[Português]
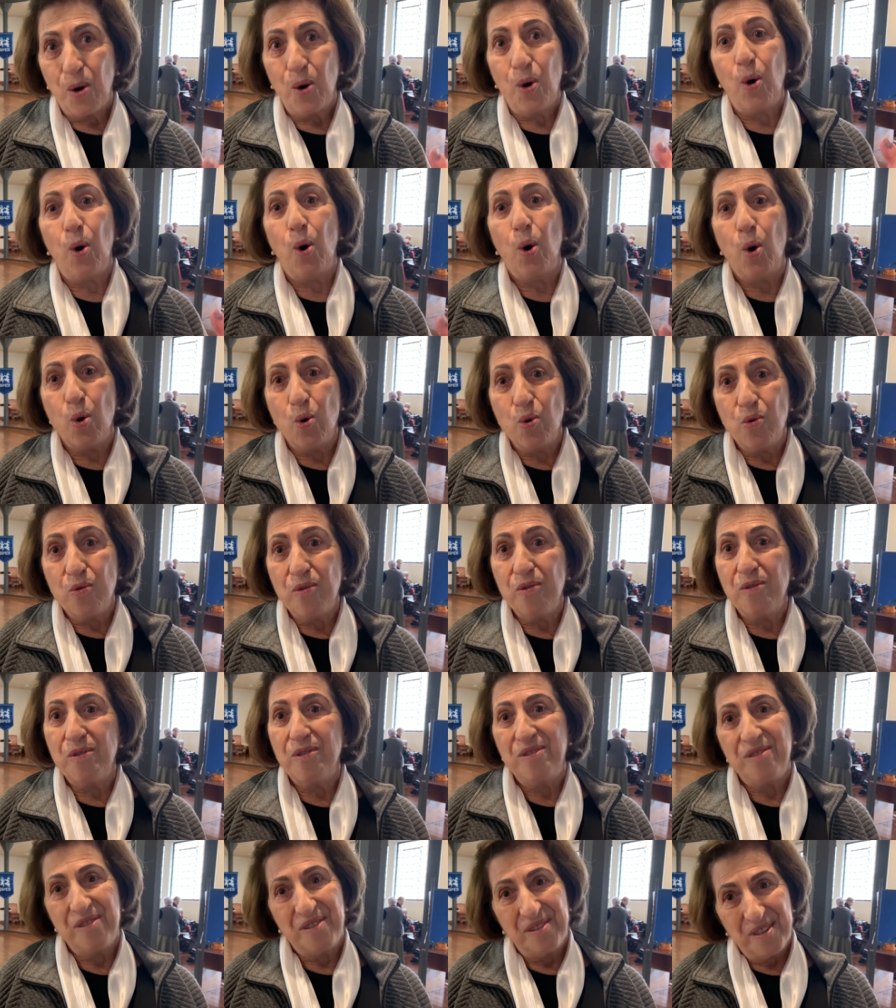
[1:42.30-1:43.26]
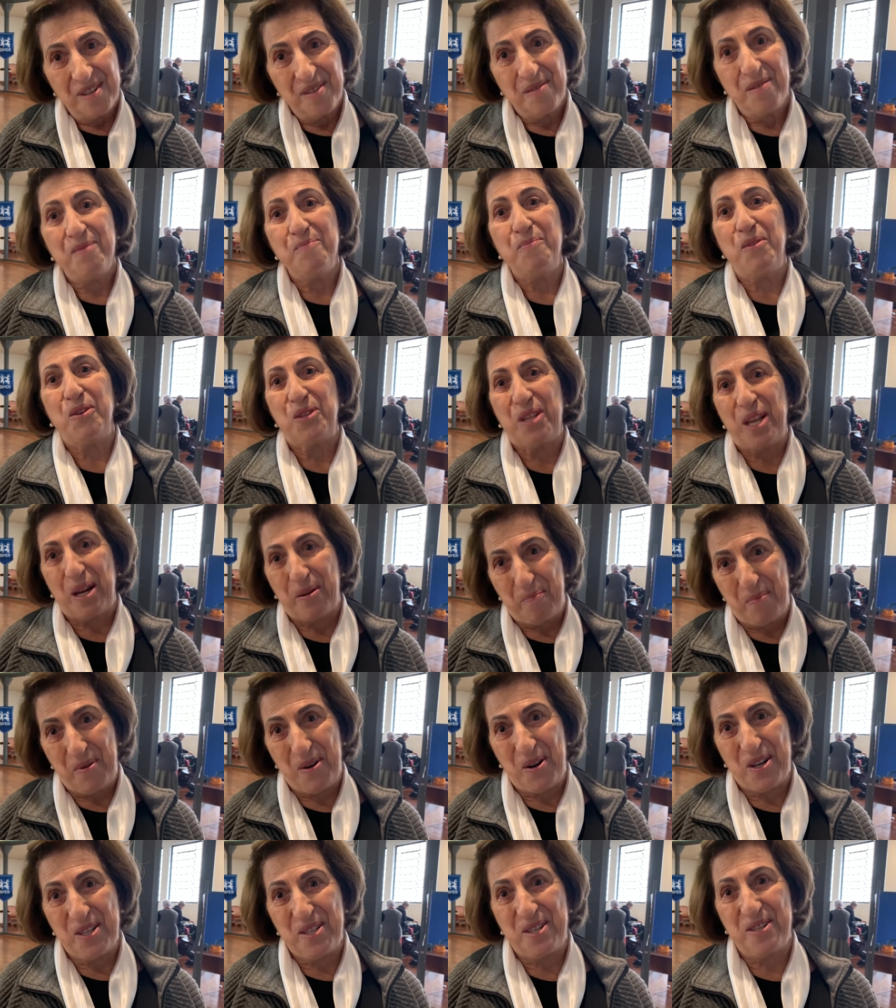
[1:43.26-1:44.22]
ou botar
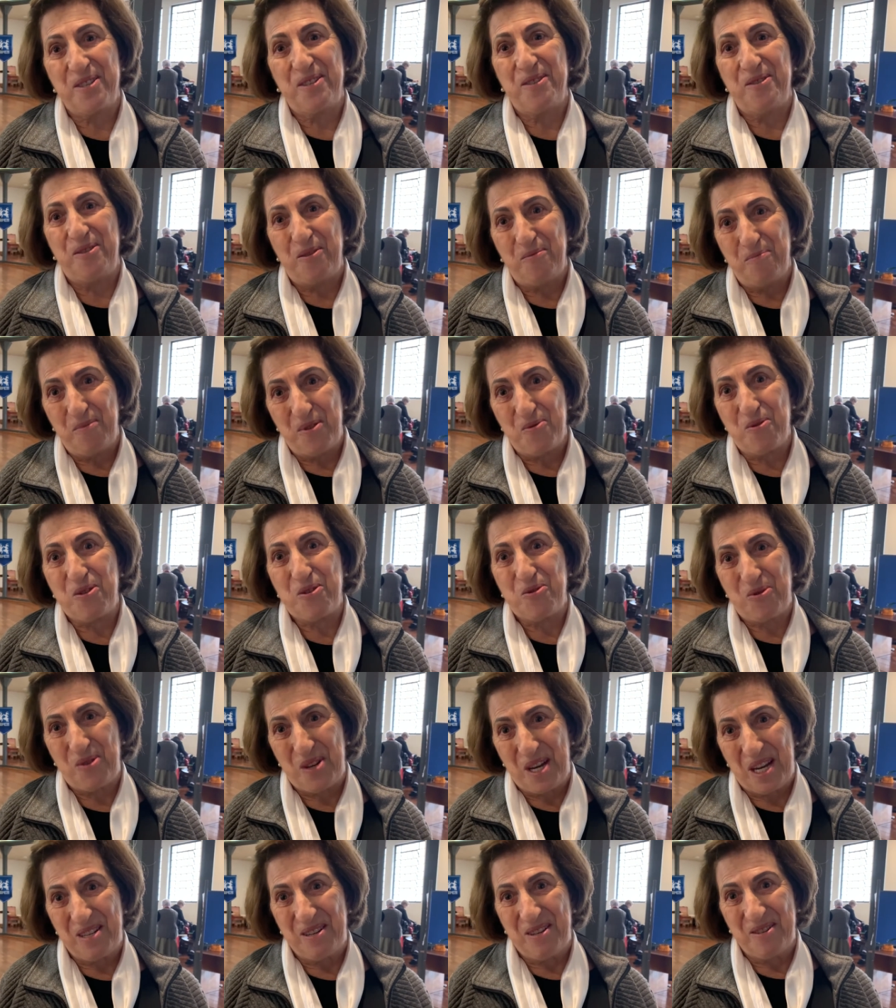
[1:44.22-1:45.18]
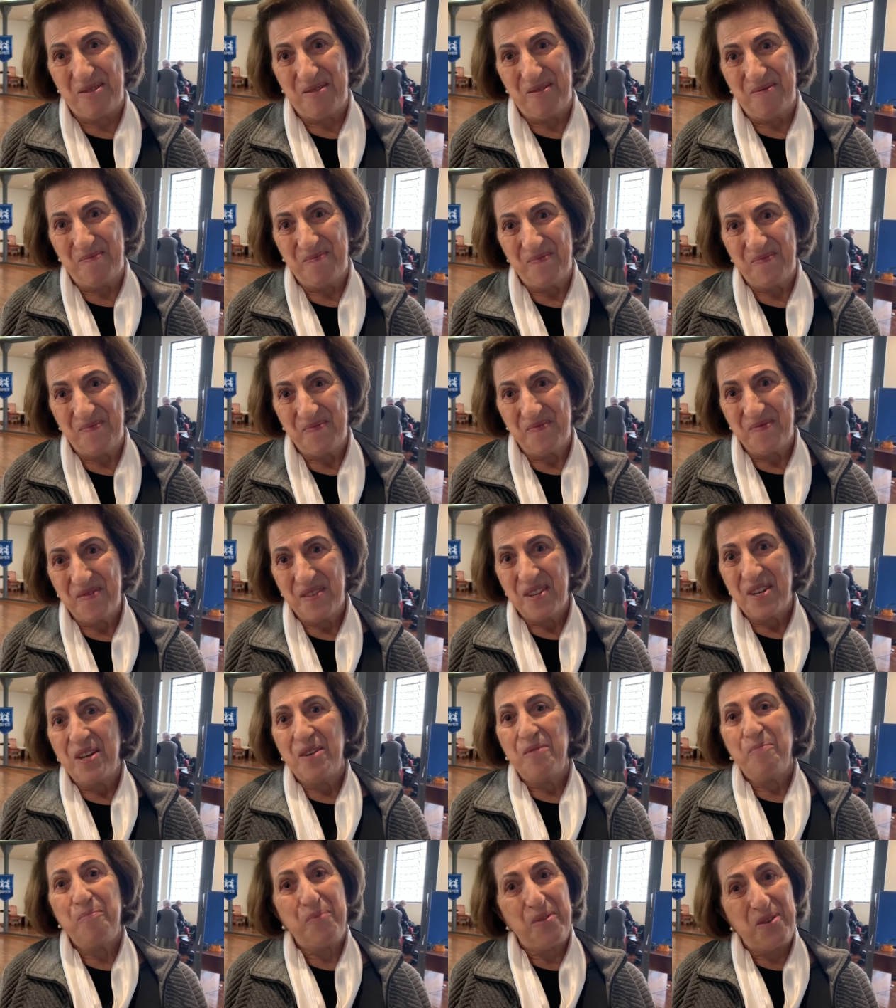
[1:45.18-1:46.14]
prótese no meu joelho.
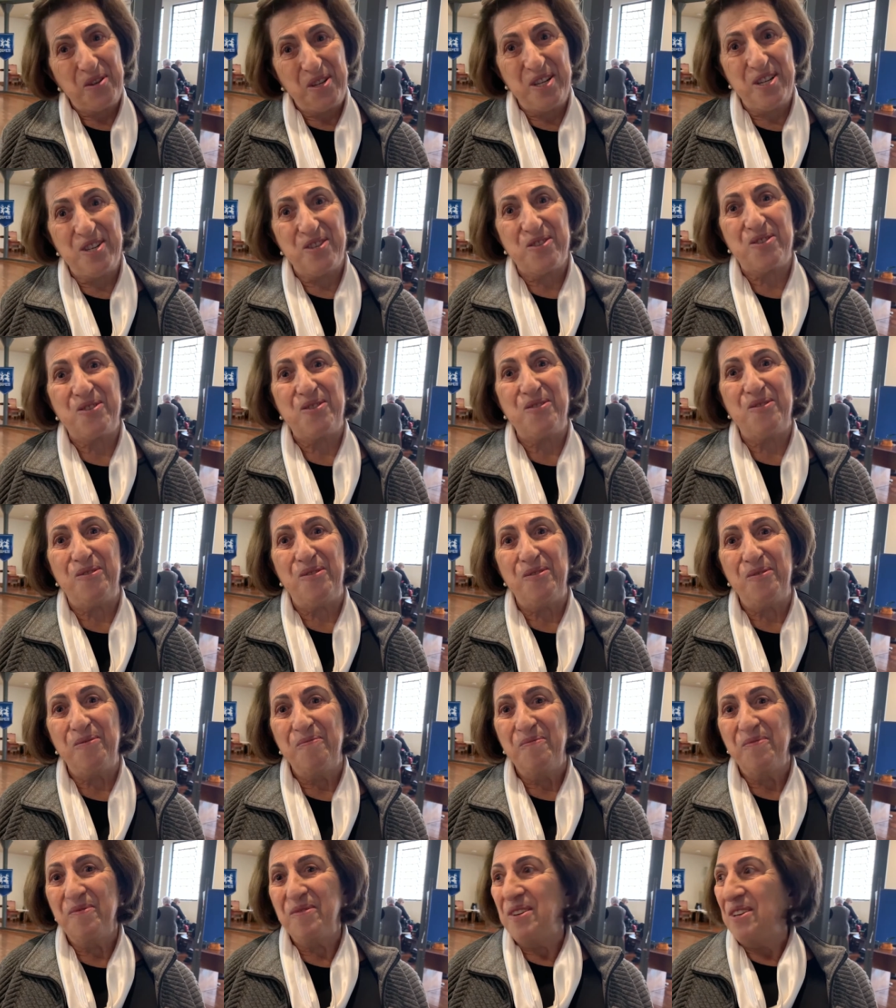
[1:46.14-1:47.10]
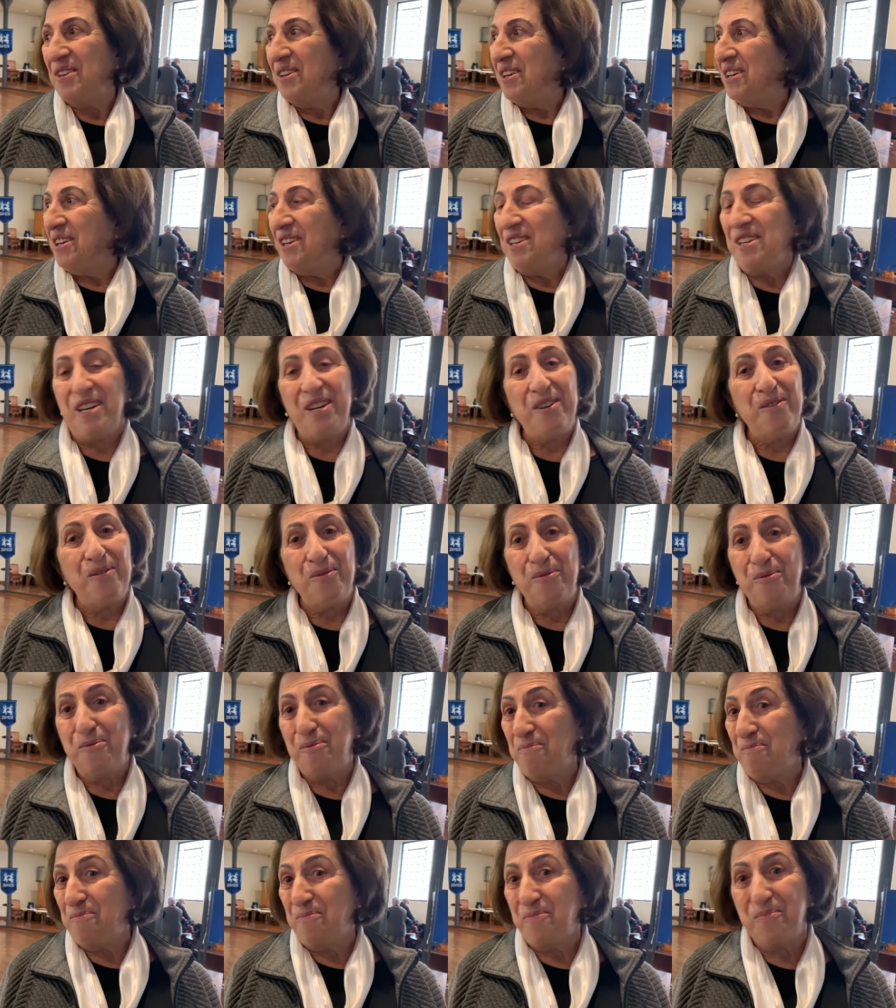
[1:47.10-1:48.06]
Por isso,
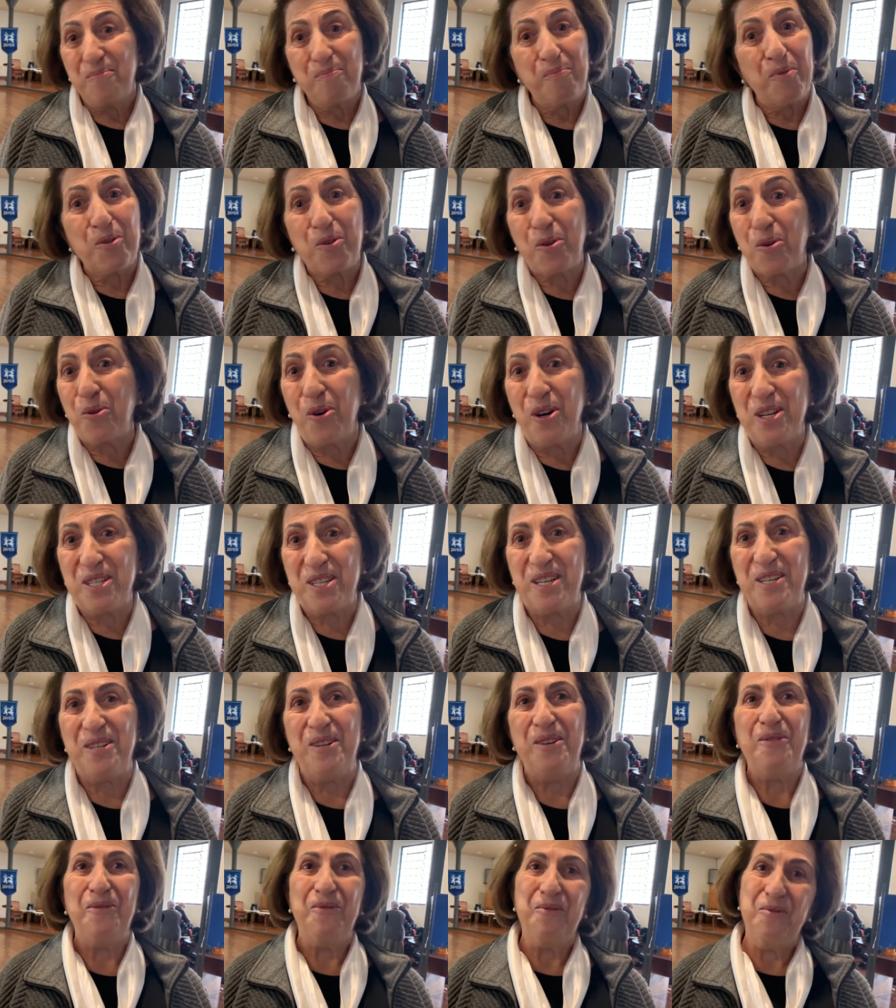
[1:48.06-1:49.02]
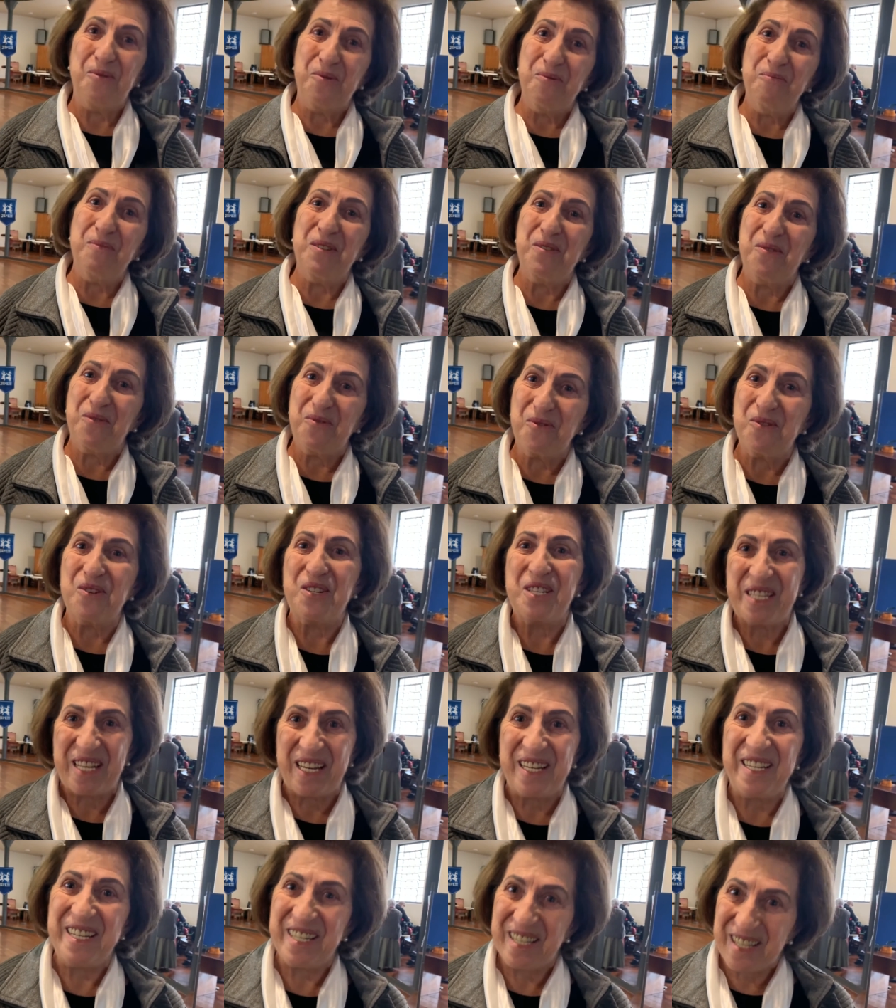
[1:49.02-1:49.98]
eu, por coisa nenhuma, não
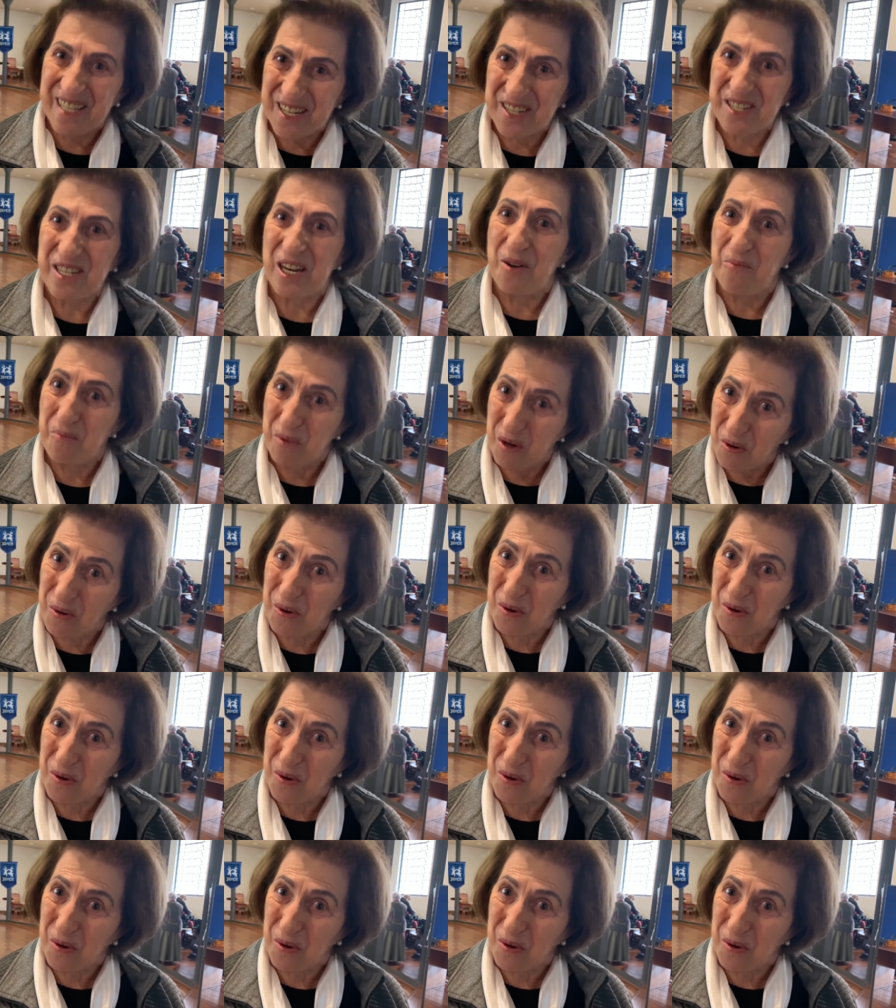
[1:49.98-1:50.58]
gostaria de deixar o meu